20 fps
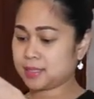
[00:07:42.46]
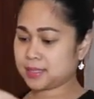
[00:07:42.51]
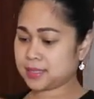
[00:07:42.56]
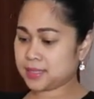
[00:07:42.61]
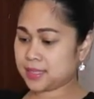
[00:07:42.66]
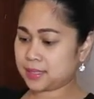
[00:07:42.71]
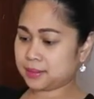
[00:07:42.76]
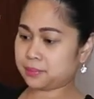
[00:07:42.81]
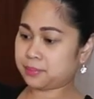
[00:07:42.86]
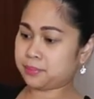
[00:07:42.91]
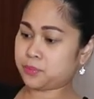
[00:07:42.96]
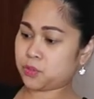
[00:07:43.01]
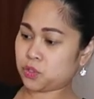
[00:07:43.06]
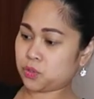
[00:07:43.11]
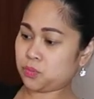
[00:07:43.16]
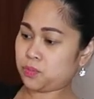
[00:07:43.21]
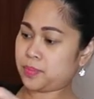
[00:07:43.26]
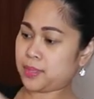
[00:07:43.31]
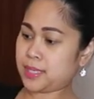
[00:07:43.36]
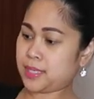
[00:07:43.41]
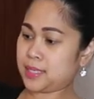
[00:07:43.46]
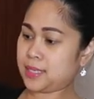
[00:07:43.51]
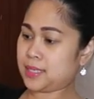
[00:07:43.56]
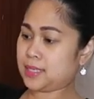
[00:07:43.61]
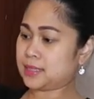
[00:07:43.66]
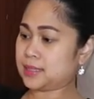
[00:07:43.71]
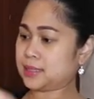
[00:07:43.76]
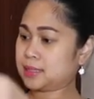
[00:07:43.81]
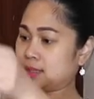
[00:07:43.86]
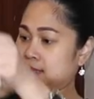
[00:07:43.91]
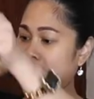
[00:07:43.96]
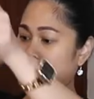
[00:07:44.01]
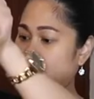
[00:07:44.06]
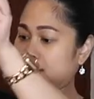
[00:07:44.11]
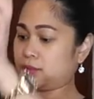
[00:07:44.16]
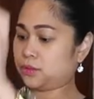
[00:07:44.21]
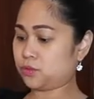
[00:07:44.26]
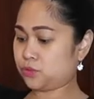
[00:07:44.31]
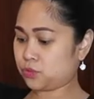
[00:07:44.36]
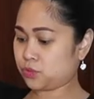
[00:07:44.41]
it's not too big, it's not
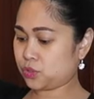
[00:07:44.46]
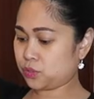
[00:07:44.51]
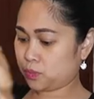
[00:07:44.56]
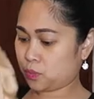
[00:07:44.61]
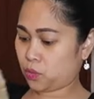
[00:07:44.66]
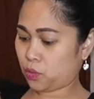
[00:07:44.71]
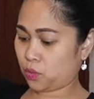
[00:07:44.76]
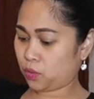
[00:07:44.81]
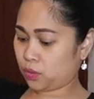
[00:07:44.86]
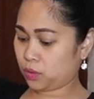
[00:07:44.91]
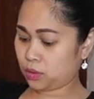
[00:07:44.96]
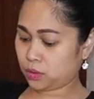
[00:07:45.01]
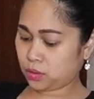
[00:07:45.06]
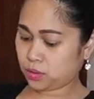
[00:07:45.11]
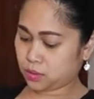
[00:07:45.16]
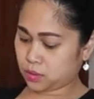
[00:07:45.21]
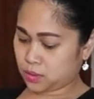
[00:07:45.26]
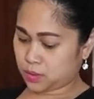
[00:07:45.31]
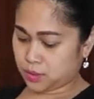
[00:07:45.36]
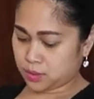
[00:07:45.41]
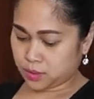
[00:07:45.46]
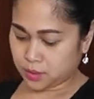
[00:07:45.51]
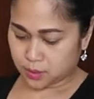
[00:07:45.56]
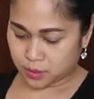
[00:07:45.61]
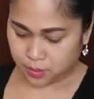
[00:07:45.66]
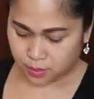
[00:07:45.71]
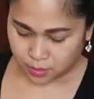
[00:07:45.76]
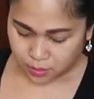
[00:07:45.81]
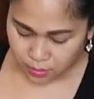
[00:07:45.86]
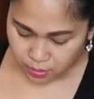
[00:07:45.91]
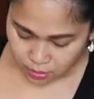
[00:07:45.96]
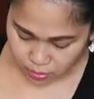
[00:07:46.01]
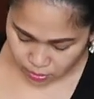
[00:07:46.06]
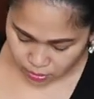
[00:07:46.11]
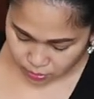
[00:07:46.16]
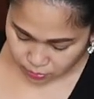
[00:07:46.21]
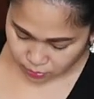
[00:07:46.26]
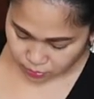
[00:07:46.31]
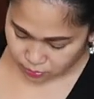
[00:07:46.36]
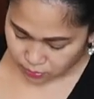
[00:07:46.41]
too small.
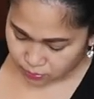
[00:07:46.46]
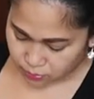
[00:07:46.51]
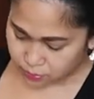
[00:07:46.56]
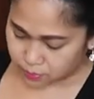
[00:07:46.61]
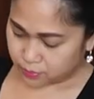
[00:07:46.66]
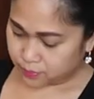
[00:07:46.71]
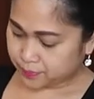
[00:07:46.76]
So,